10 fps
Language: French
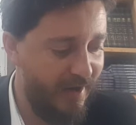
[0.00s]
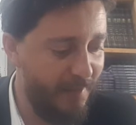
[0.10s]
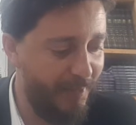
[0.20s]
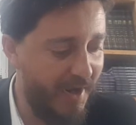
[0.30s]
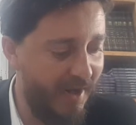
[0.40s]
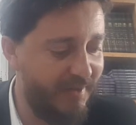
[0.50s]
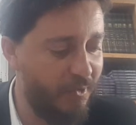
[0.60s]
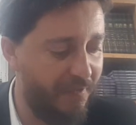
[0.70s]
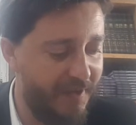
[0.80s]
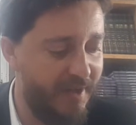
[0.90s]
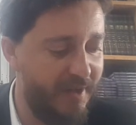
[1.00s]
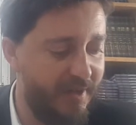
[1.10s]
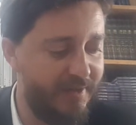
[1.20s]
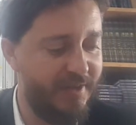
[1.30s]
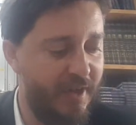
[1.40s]
Les prières, ils sont
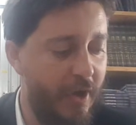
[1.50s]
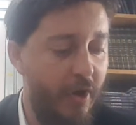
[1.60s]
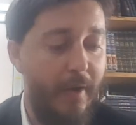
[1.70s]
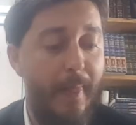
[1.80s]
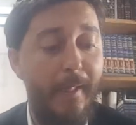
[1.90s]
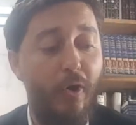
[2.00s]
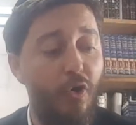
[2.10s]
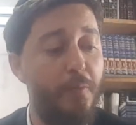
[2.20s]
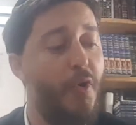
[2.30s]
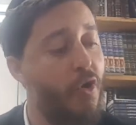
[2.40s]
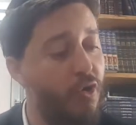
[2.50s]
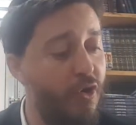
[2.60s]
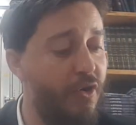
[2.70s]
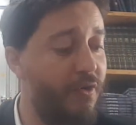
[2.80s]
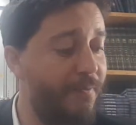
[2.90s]
fixes. On reprend
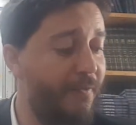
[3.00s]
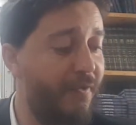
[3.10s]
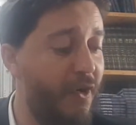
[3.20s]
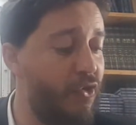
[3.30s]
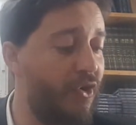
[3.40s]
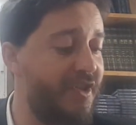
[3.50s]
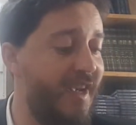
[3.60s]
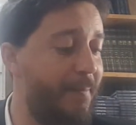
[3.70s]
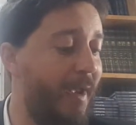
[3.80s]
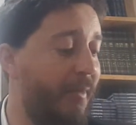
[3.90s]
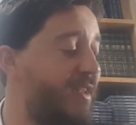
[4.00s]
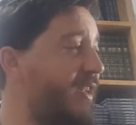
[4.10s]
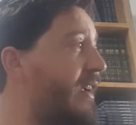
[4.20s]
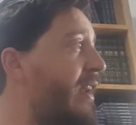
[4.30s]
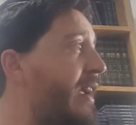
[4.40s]
le vendredi
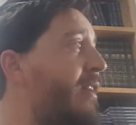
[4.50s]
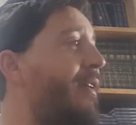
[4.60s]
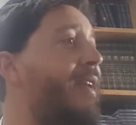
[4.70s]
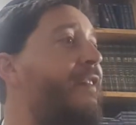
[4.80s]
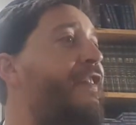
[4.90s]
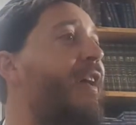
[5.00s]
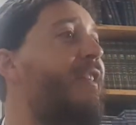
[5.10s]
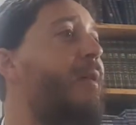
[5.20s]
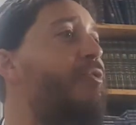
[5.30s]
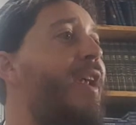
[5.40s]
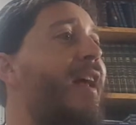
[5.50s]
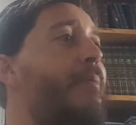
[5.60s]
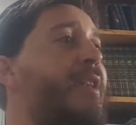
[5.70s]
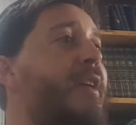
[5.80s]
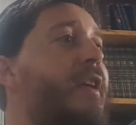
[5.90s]
après-midi, quelqu'un il a une affaire tribunal
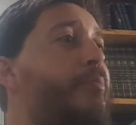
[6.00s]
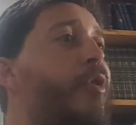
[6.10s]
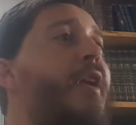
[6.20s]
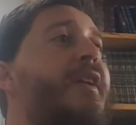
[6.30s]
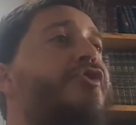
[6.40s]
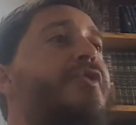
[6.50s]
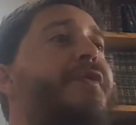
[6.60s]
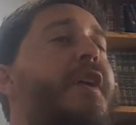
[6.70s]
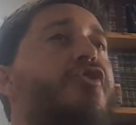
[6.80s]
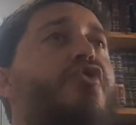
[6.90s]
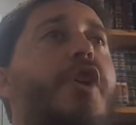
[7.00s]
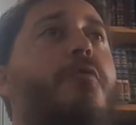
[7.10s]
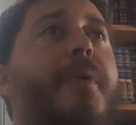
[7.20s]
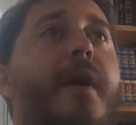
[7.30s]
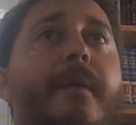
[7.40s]
rabbinique, il peut aller se faire juger
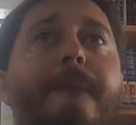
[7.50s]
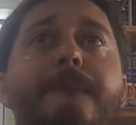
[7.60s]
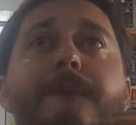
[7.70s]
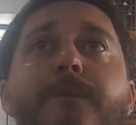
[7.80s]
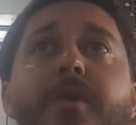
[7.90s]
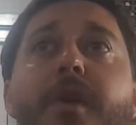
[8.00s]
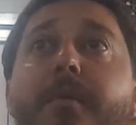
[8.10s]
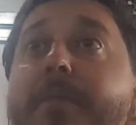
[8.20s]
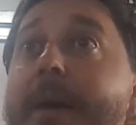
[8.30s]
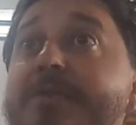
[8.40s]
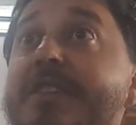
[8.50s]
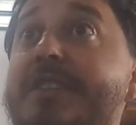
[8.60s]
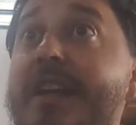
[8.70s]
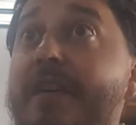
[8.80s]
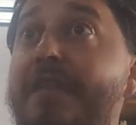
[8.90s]
ou pas Même si
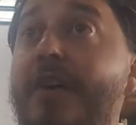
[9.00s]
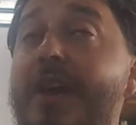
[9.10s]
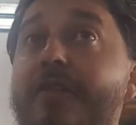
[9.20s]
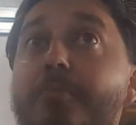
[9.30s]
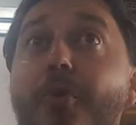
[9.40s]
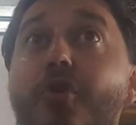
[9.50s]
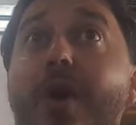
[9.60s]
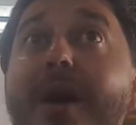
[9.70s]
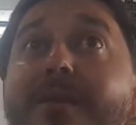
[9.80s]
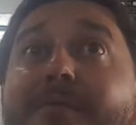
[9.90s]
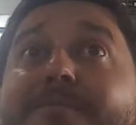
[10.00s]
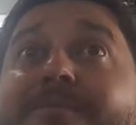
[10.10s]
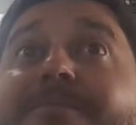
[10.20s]
c'est la fin, on a vu pourquoi